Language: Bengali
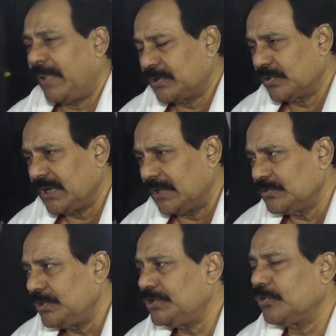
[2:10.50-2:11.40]
পাঠককে
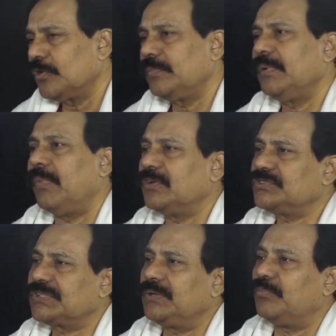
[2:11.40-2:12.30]
আন্দোলিত করবে
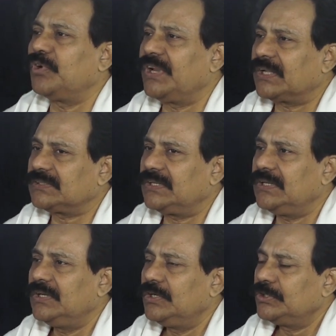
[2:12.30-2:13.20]
মানুষকে মনে রাখতে
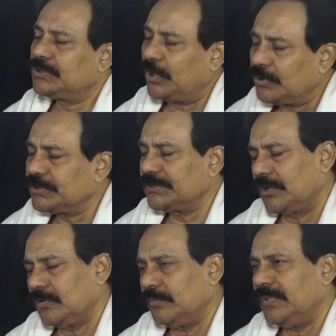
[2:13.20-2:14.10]
সহযোগিতা
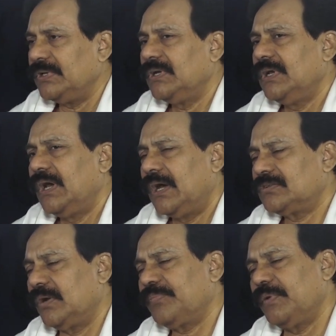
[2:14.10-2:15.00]
করবে আর
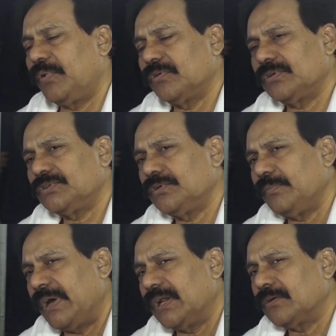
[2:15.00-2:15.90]
সবচেয়ে বড় কথা হলো
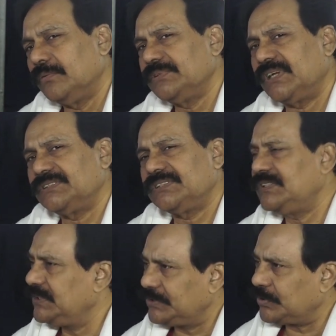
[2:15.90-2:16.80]
বাংলা কবিতার যে
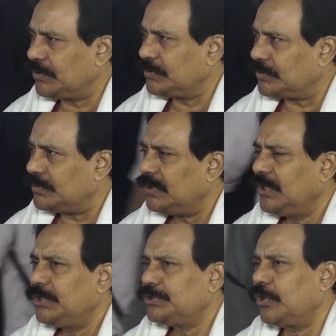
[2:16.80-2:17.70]
তিনটি ছন্দ
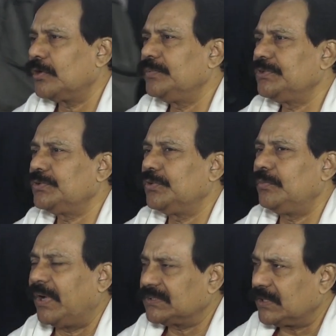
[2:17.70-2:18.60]
স্বরবৃত্ত
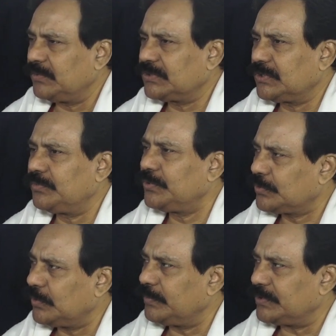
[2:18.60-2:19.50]
মাত্রাবৃত্ত এবং
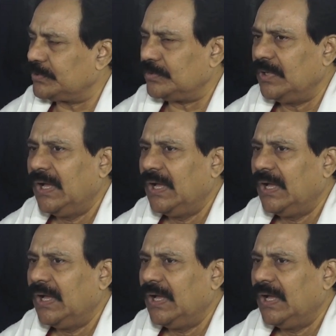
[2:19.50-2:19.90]
অক্ষরবৃত্ত